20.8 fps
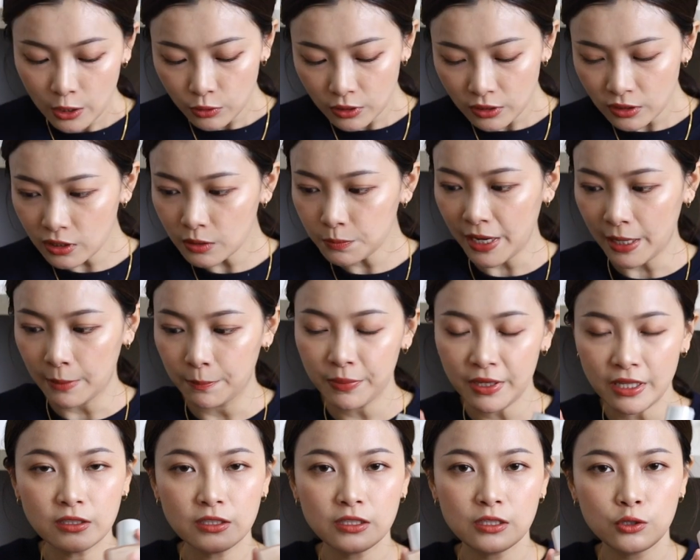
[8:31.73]
所以这两
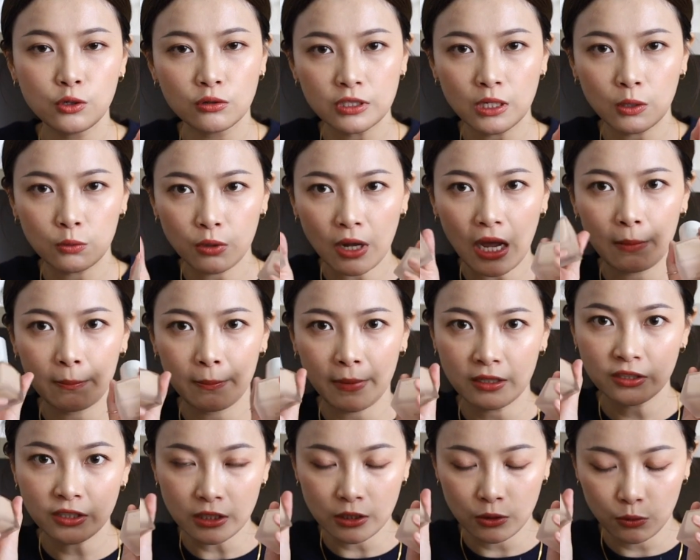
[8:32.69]
瓶其实用起来我都还
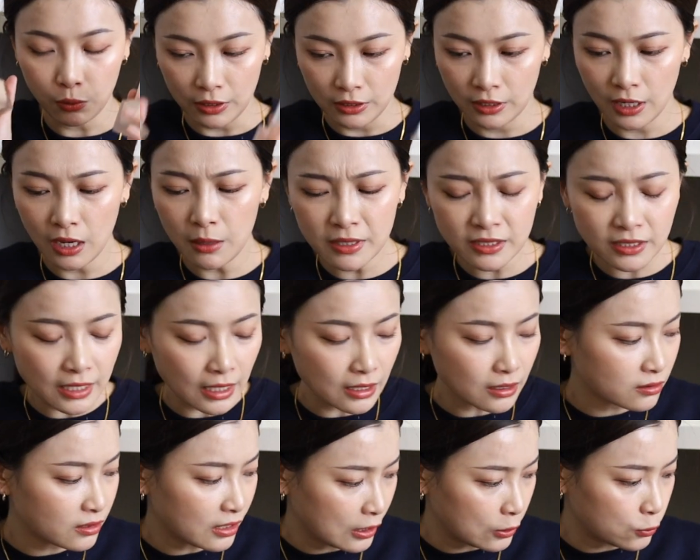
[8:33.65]
蛮喜欢，他们家
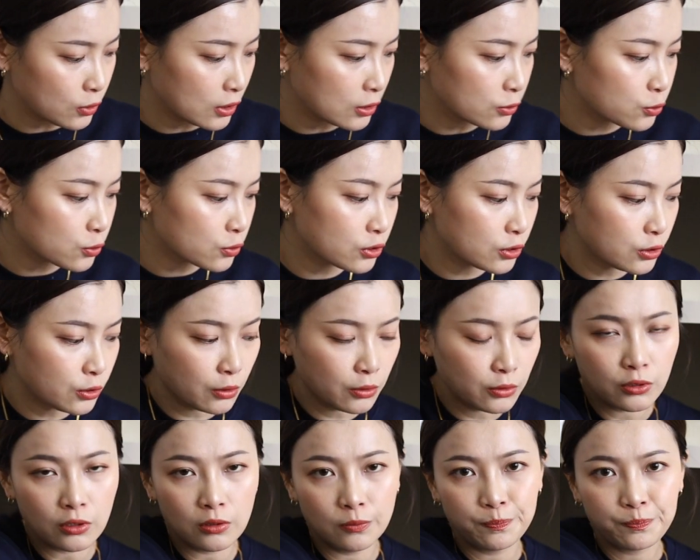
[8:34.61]
的底妆就是有
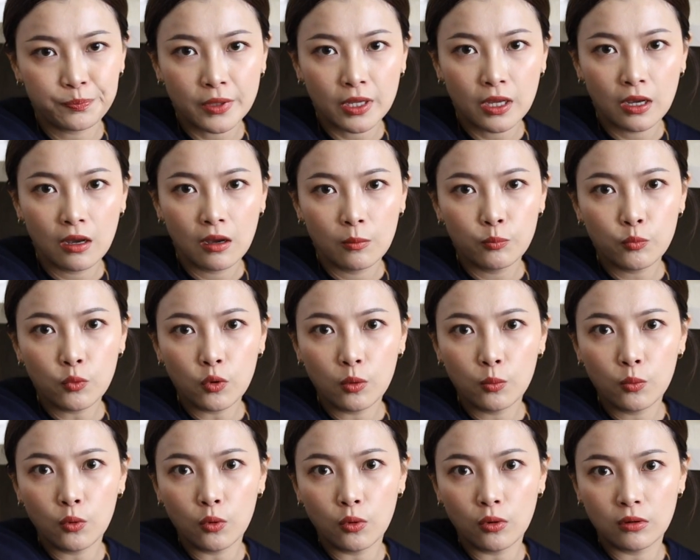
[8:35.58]
一种。默
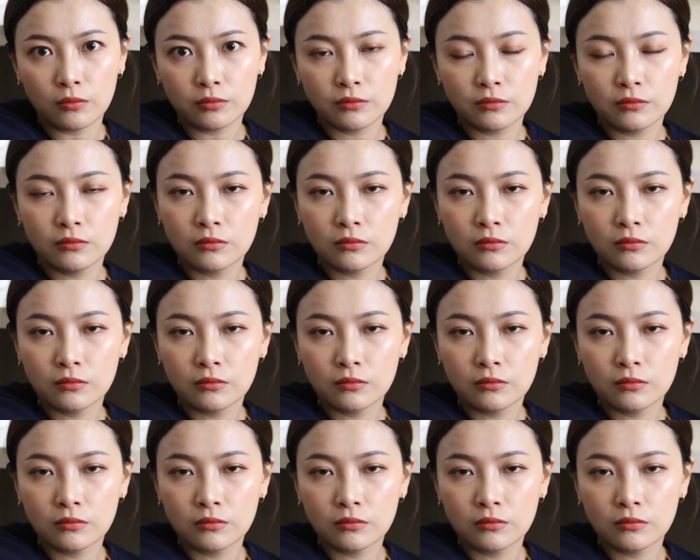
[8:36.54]
默。